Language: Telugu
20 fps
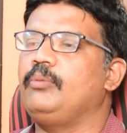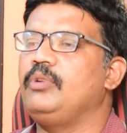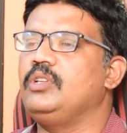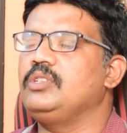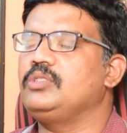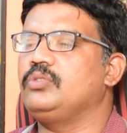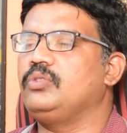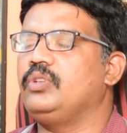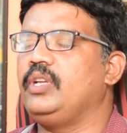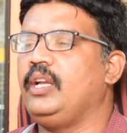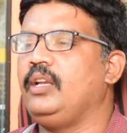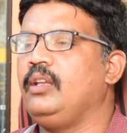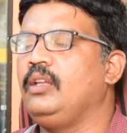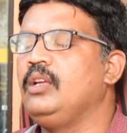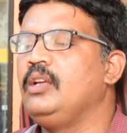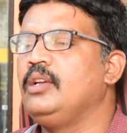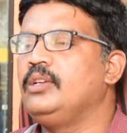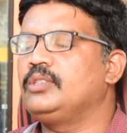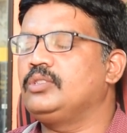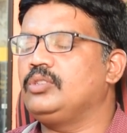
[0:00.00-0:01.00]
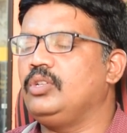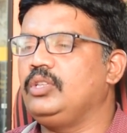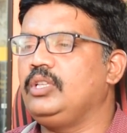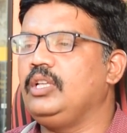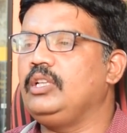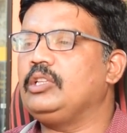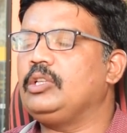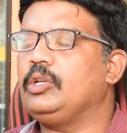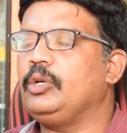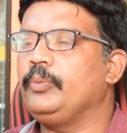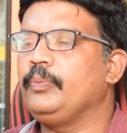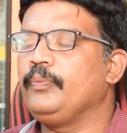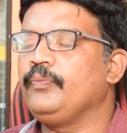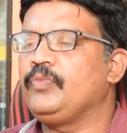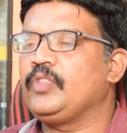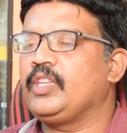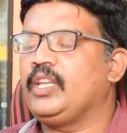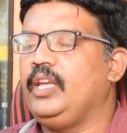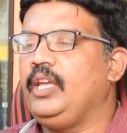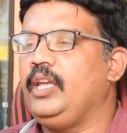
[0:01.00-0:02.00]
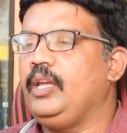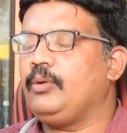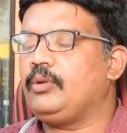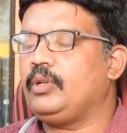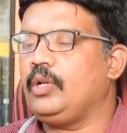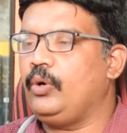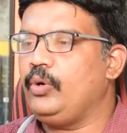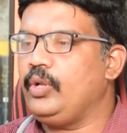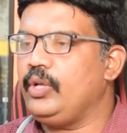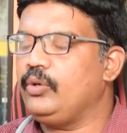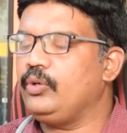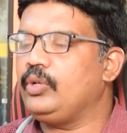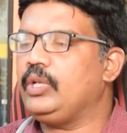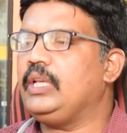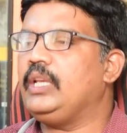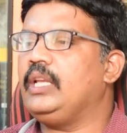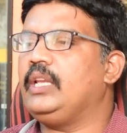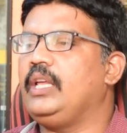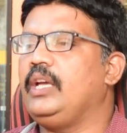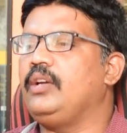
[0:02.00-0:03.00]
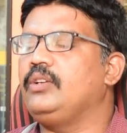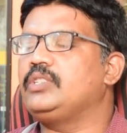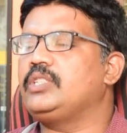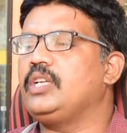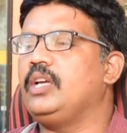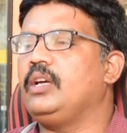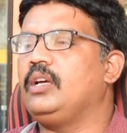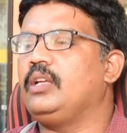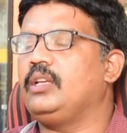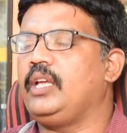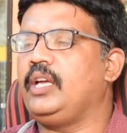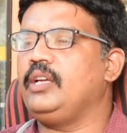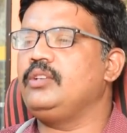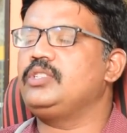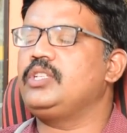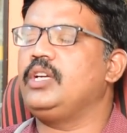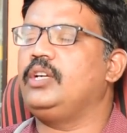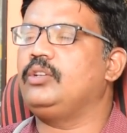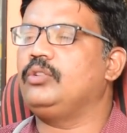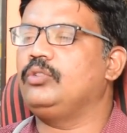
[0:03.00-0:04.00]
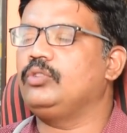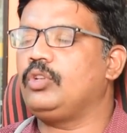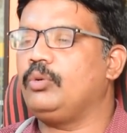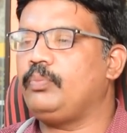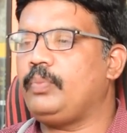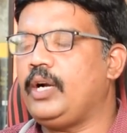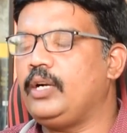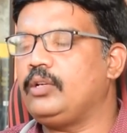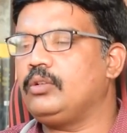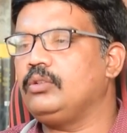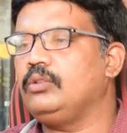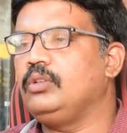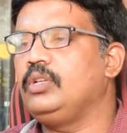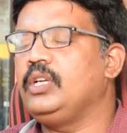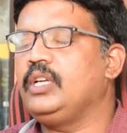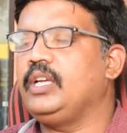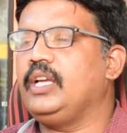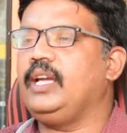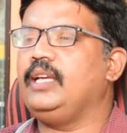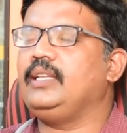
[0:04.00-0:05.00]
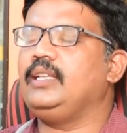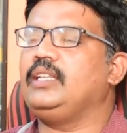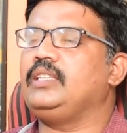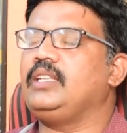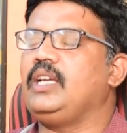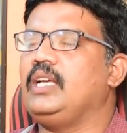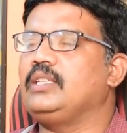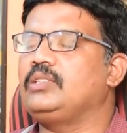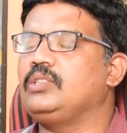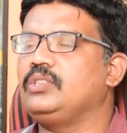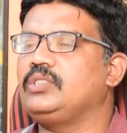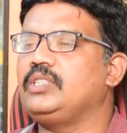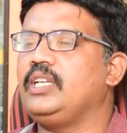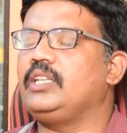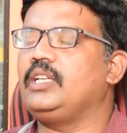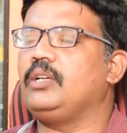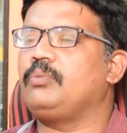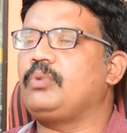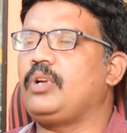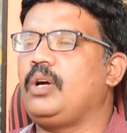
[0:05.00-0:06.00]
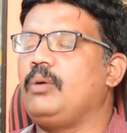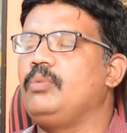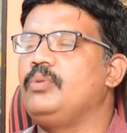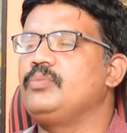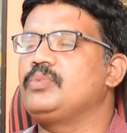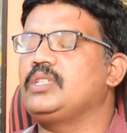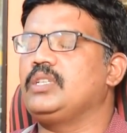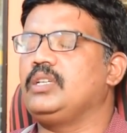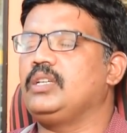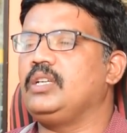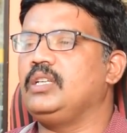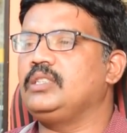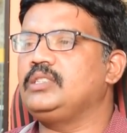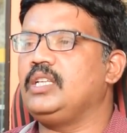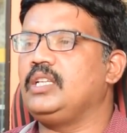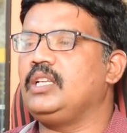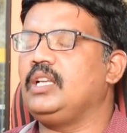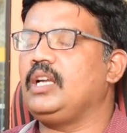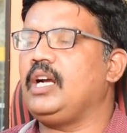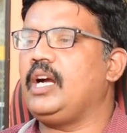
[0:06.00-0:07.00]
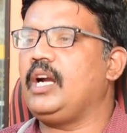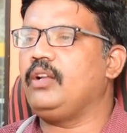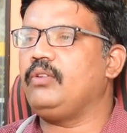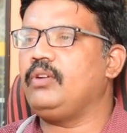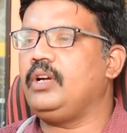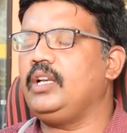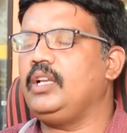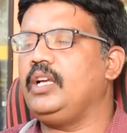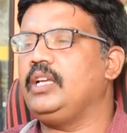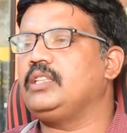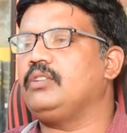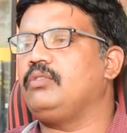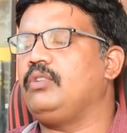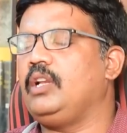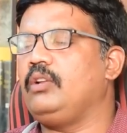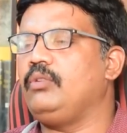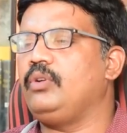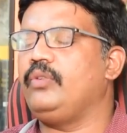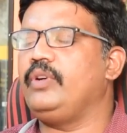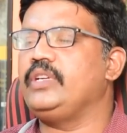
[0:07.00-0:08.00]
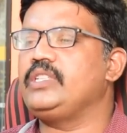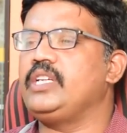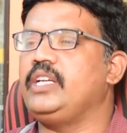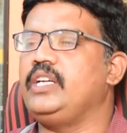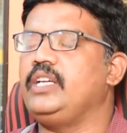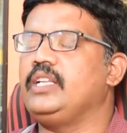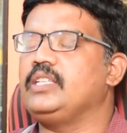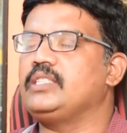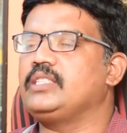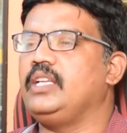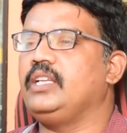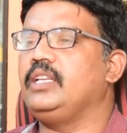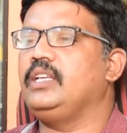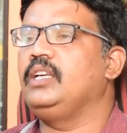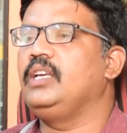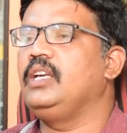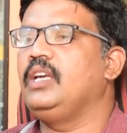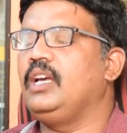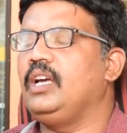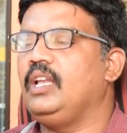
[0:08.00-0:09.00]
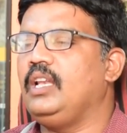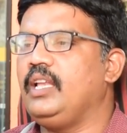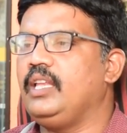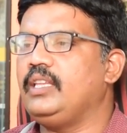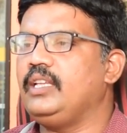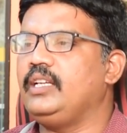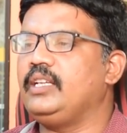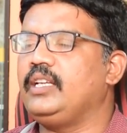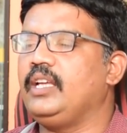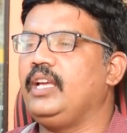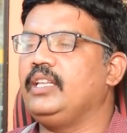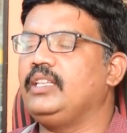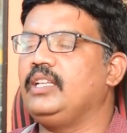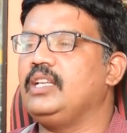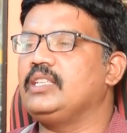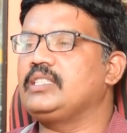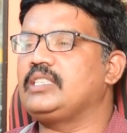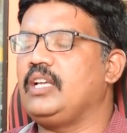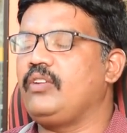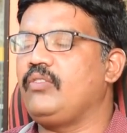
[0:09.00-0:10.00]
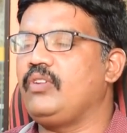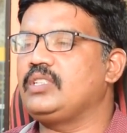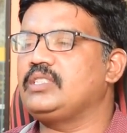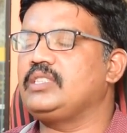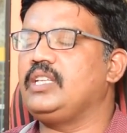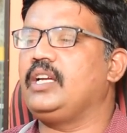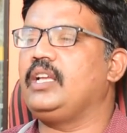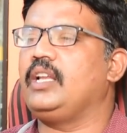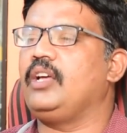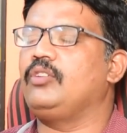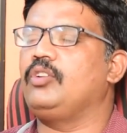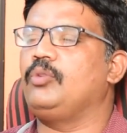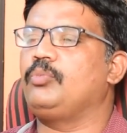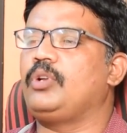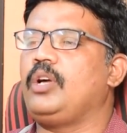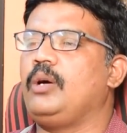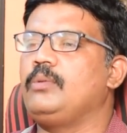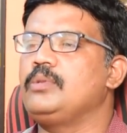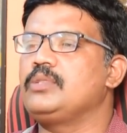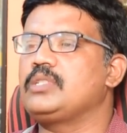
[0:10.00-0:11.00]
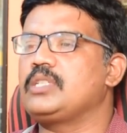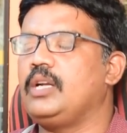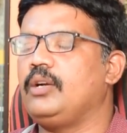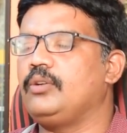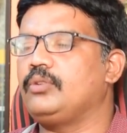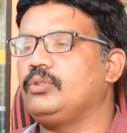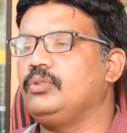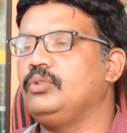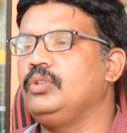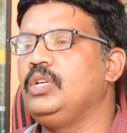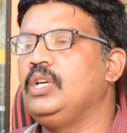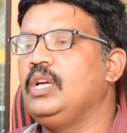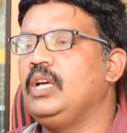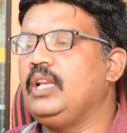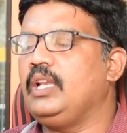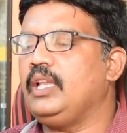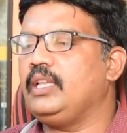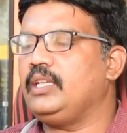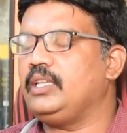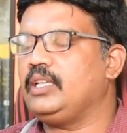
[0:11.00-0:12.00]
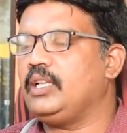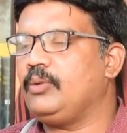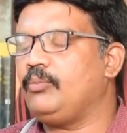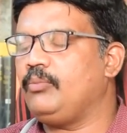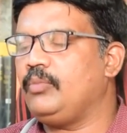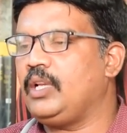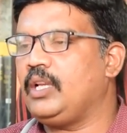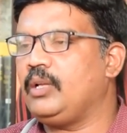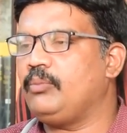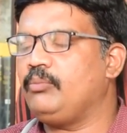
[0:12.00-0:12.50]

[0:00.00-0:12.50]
రెమెడీస్ ఉన్నాయి సో దీంతో ఈ క్లౌడీ యూరిన్ని నయం చే నయం చేయడంతో పాటు ఏదైతే అసోసియేటెడ్ ప్రాబ్లమ్స్ జనరల్గా ఆడవాళ్ళు అయితే వల్వ వెజైనిటీస్ అని లేదంటే ఏదైనా సర్వీక్స్ దగ్గర ఏమైనా ప్రాబ్లమ్స్ రావటం లేదంటే మన